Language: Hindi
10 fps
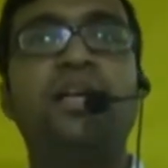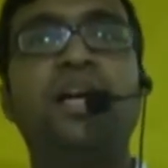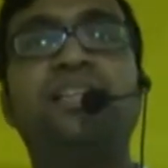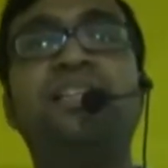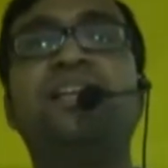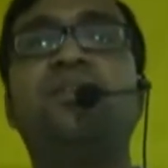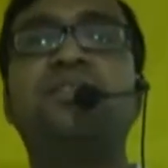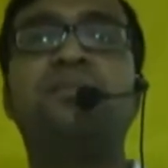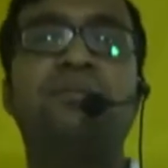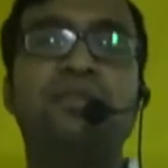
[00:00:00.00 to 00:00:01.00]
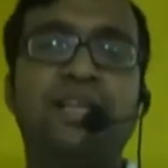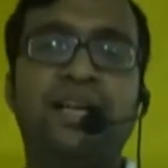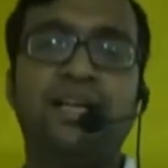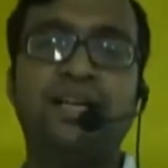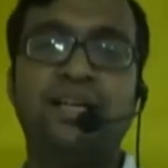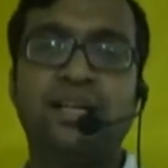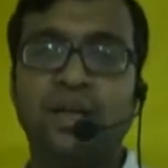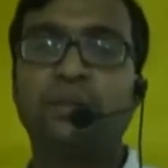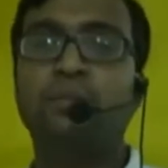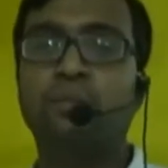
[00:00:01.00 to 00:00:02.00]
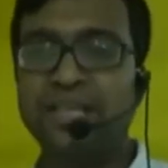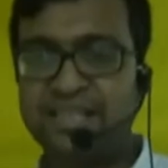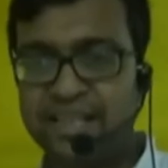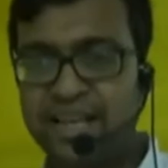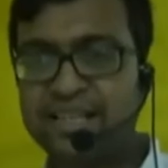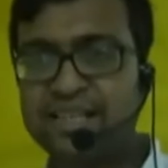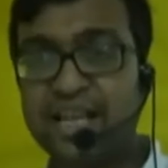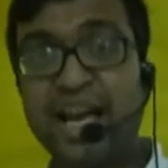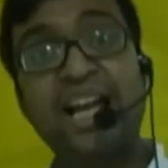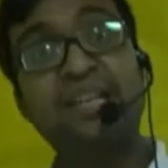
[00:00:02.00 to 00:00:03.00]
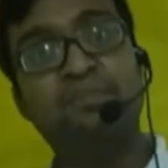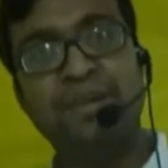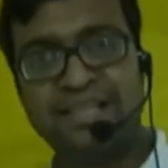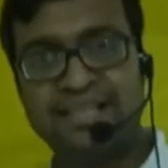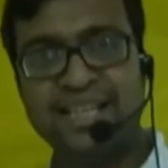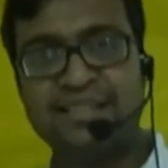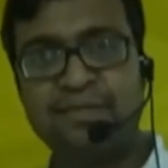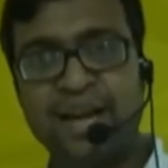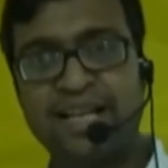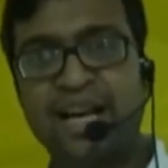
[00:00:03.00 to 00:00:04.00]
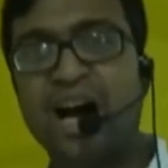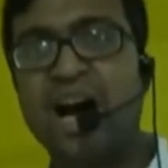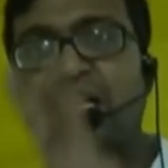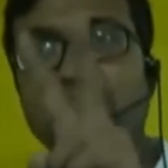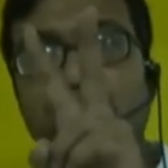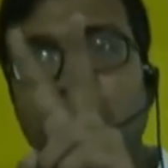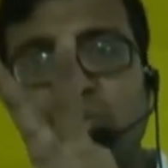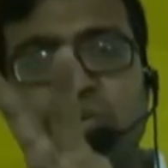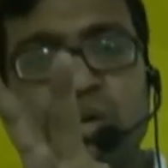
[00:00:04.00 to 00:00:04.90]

एंटिटी कॉन्सेप्ट क्या बोलता है बिजनेस एंड बिजनेसमैन आर टू